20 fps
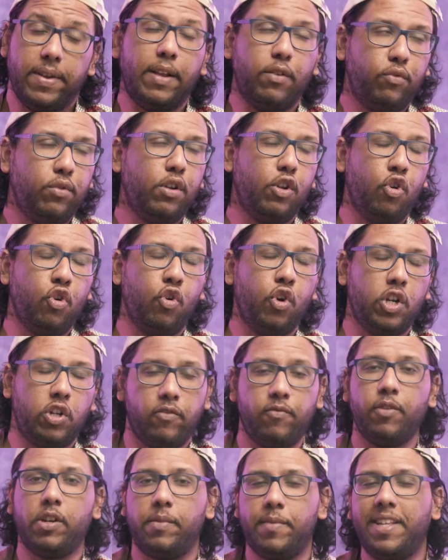Enfin, oui, le
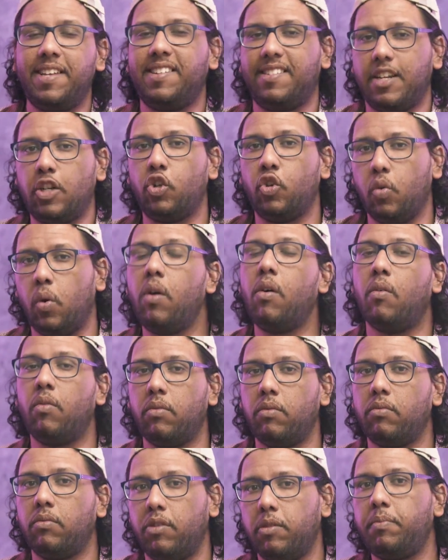réchauffement climatique, c'est chaud, hein.
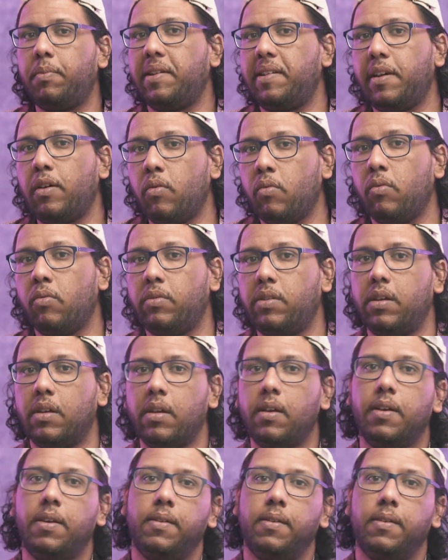c'est pas ça qu'on dit.